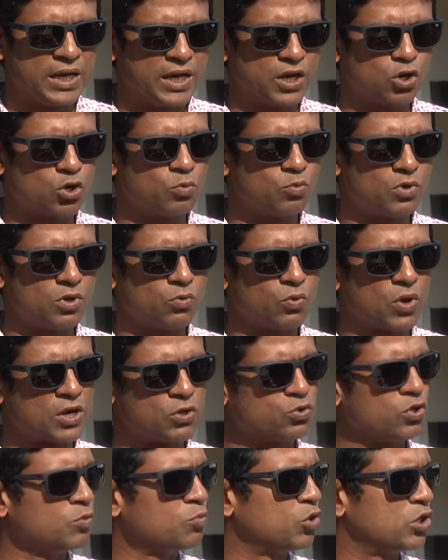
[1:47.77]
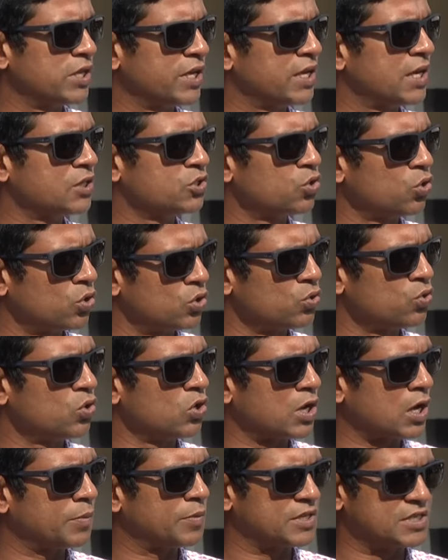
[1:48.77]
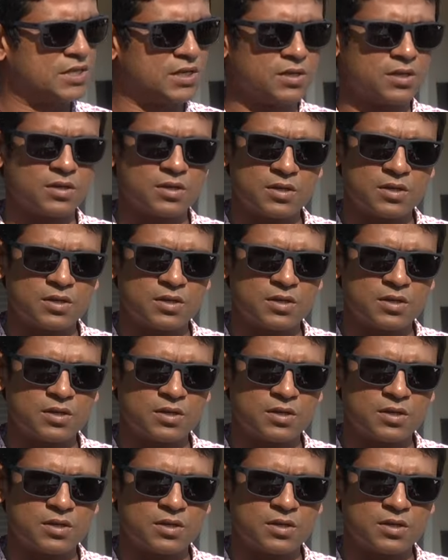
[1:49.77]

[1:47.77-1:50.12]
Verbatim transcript: এরকম ওয়ান টু ওয়ান বলতে গেলে আসলে অনেকগুলো নাম আসে